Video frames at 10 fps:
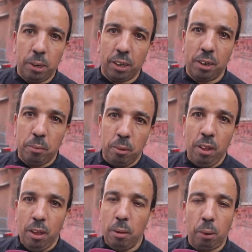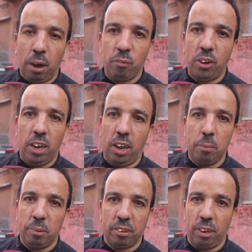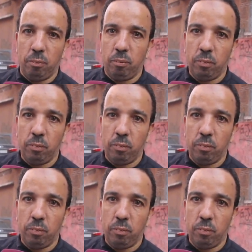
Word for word: ولكن بقى فيا الحال بزاف